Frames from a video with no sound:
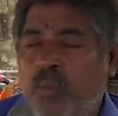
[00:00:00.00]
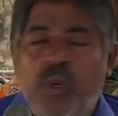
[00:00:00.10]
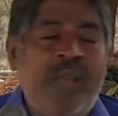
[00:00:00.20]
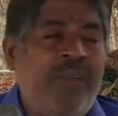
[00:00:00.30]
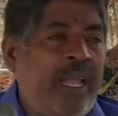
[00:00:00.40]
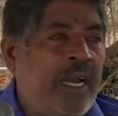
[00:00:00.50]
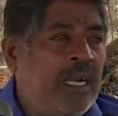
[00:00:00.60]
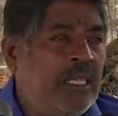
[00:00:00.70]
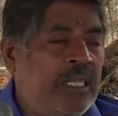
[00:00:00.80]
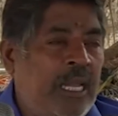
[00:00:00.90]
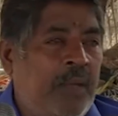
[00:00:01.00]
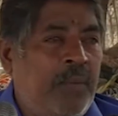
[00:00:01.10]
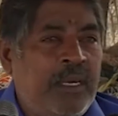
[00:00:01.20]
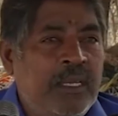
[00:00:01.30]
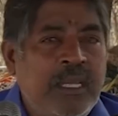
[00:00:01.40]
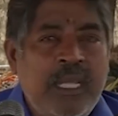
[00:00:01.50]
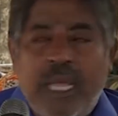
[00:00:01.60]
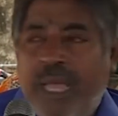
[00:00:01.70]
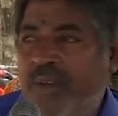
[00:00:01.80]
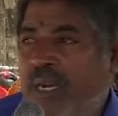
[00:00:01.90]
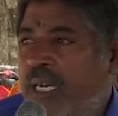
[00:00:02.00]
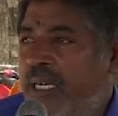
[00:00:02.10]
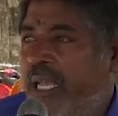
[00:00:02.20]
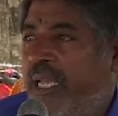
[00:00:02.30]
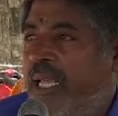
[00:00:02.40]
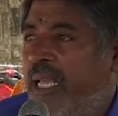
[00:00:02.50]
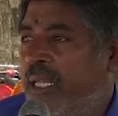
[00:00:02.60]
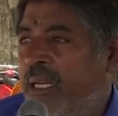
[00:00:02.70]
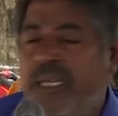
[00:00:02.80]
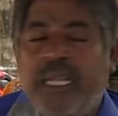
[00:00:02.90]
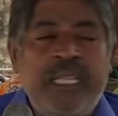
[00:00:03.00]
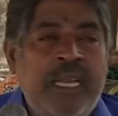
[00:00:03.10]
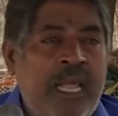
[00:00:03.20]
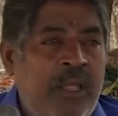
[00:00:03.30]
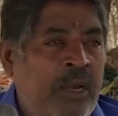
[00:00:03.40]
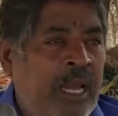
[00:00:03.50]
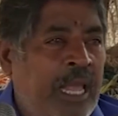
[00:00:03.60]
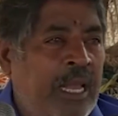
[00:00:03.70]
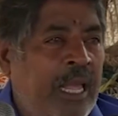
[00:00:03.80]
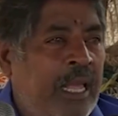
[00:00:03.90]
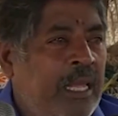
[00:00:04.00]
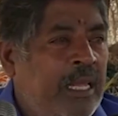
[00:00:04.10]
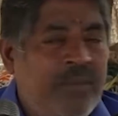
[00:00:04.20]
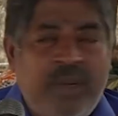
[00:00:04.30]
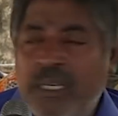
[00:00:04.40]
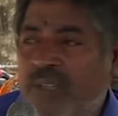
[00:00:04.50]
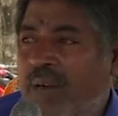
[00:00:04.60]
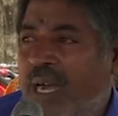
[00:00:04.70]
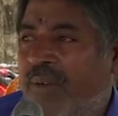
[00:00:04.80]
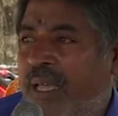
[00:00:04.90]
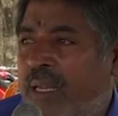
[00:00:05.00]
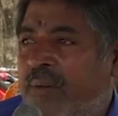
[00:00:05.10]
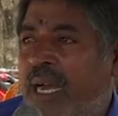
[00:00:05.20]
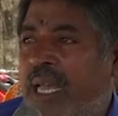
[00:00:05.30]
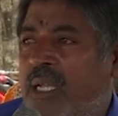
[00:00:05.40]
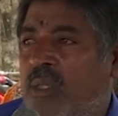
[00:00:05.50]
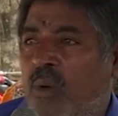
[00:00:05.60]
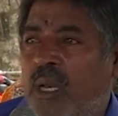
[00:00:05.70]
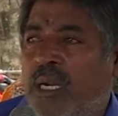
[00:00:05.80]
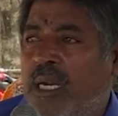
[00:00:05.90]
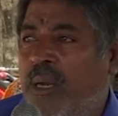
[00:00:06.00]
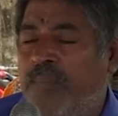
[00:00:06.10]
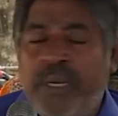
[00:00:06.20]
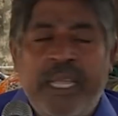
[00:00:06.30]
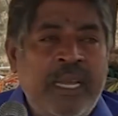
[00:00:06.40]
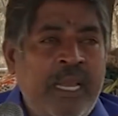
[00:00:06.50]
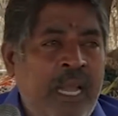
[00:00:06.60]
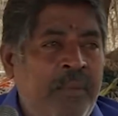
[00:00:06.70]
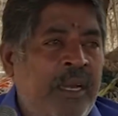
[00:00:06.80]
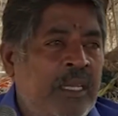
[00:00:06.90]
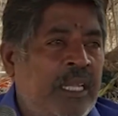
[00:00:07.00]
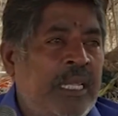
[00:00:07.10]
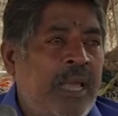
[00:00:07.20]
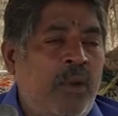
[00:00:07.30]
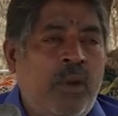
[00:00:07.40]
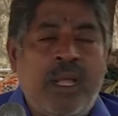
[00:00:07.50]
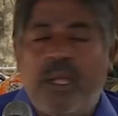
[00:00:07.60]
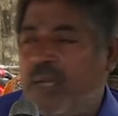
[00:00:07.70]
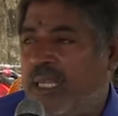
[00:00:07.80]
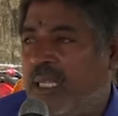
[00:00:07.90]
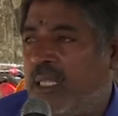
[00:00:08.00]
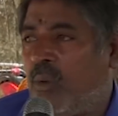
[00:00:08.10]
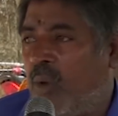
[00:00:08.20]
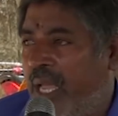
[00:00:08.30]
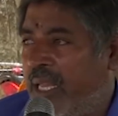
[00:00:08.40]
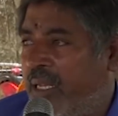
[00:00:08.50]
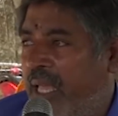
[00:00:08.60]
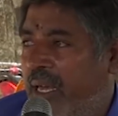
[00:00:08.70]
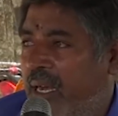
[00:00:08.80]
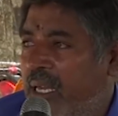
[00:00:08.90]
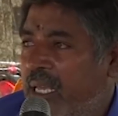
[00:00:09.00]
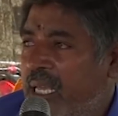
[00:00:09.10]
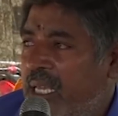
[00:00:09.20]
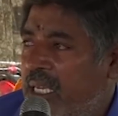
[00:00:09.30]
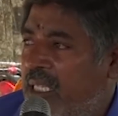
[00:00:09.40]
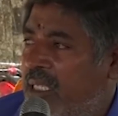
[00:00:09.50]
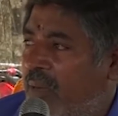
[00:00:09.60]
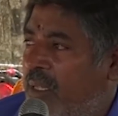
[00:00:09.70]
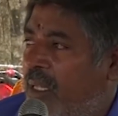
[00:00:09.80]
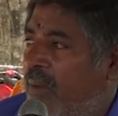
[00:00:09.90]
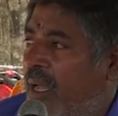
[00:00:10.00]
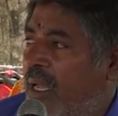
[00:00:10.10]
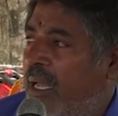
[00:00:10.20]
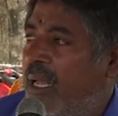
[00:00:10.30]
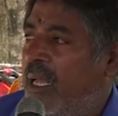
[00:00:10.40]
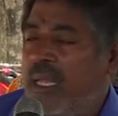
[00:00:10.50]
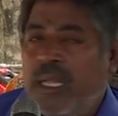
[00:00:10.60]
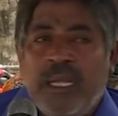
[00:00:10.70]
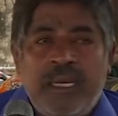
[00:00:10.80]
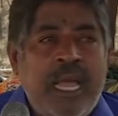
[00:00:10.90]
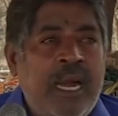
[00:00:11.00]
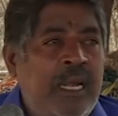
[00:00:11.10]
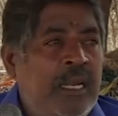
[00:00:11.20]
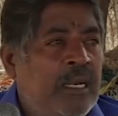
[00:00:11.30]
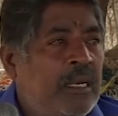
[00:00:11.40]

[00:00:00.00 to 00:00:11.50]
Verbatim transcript: முரல் விலைகள் இழுத்து செல்லப்பட்டு அவர்கள் இன்றைக்கு நிற்கதி இல்லாத ஒரு நிலையில் வந்து வாழ்வாதாரம் நாளைக்கு தொழிலுக்கு இப்படி என்ன நிலைமை என்று தெரியாமல் ஒரு கஷ்டத்தில் உள்ளாக இருக்கிறார்கள் இது சம்பந்தமாக நாங்கள்